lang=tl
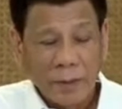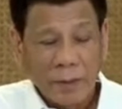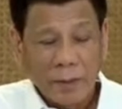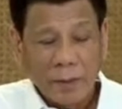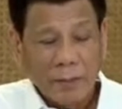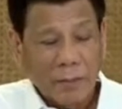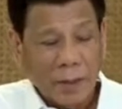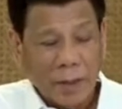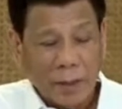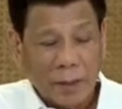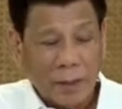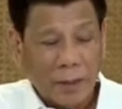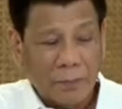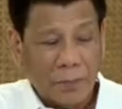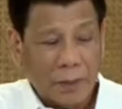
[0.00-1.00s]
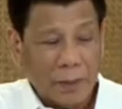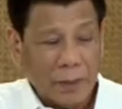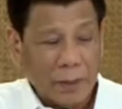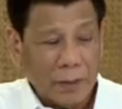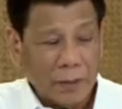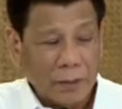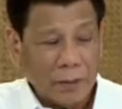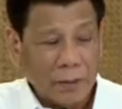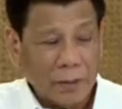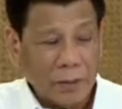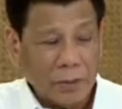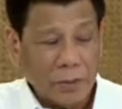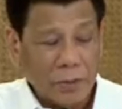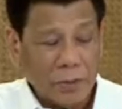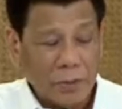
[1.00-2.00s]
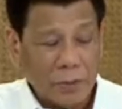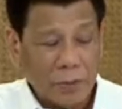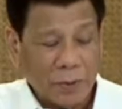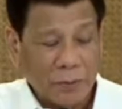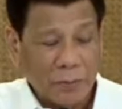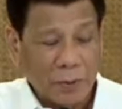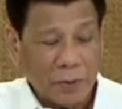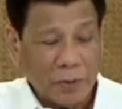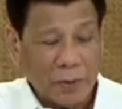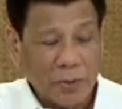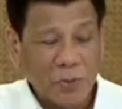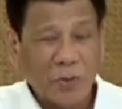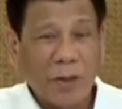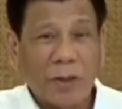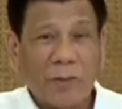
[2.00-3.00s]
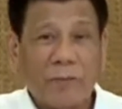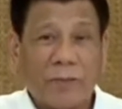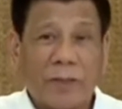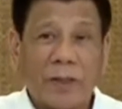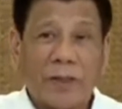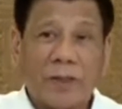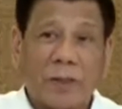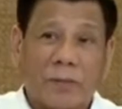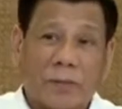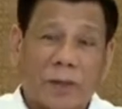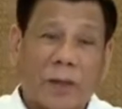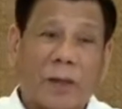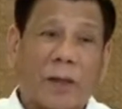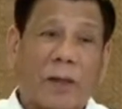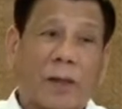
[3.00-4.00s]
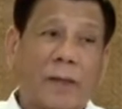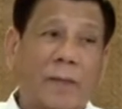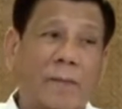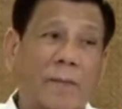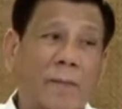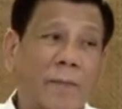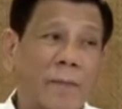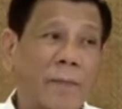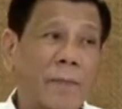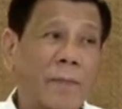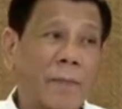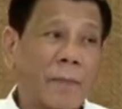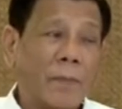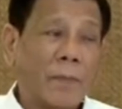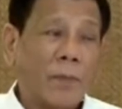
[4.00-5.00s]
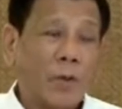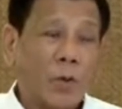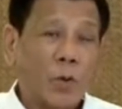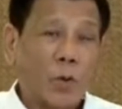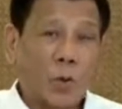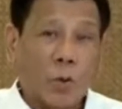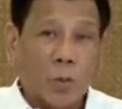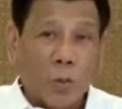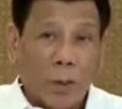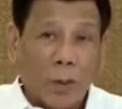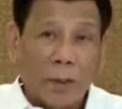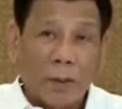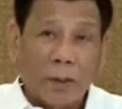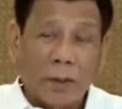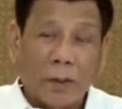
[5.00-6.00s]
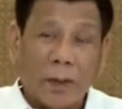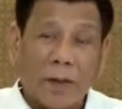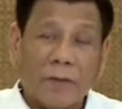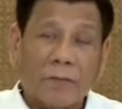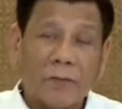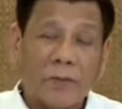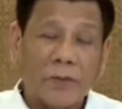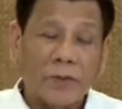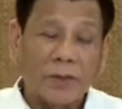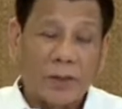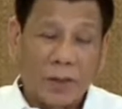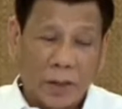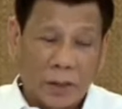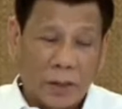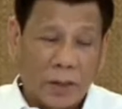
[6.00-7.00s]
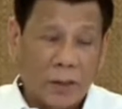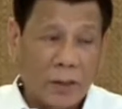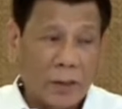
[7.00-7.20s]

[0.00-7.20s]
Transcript: mahirapan tayo dito sa Pilipinas. We average something like 20 typhoons a year.